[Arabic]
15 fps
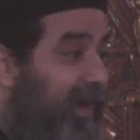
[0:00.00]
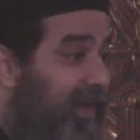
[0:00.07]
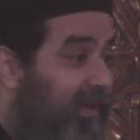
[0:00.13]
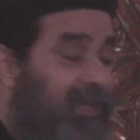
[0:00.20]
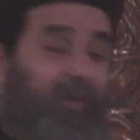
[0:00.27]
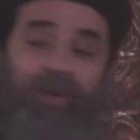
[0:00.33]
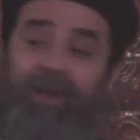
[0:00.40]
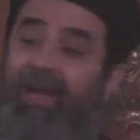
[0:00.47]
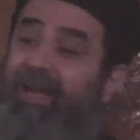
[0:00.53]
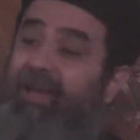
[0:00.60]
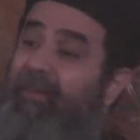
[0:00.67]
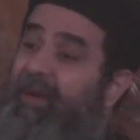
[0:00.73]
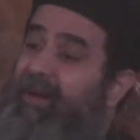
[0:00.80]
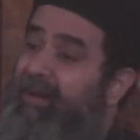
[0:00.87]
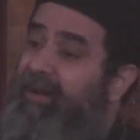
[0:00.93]
هندور
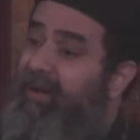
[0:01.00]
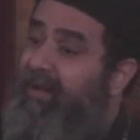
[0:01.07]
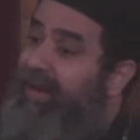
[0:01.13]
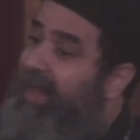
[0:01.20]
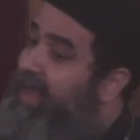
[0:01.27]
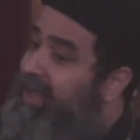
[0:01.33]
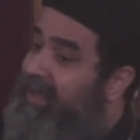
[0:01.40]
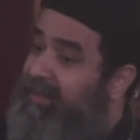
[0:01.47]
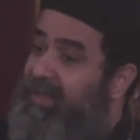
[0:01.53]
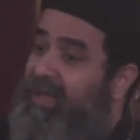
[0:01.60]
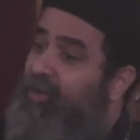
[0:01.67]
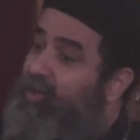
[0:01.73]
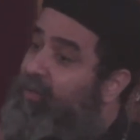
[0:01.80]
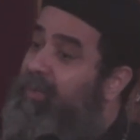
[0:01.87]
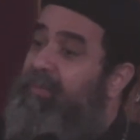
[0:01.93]
عليه بره لا
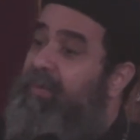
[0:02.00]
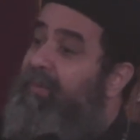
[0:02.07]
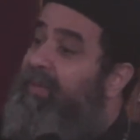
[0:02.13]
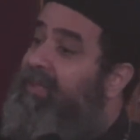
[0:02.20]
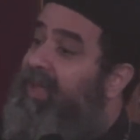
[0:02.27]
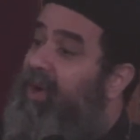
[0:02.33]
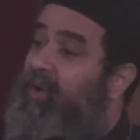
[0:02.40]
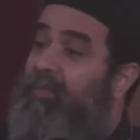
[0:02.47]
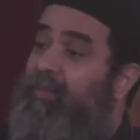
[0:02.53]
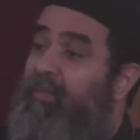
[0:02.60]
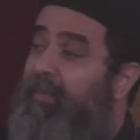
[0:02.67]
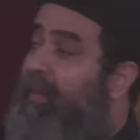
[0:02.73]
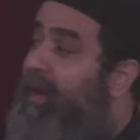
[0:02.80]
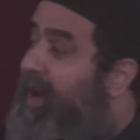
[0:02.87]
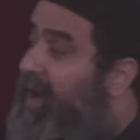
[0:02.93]
تاخده من مامتها او من
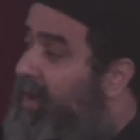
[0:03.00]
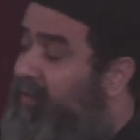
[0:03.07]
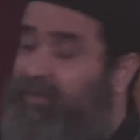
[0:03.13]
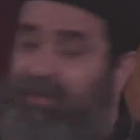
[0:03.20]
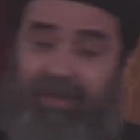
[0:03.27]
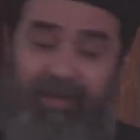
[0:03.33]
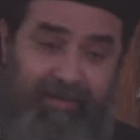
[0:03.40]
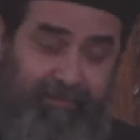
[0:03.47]
باباها افضل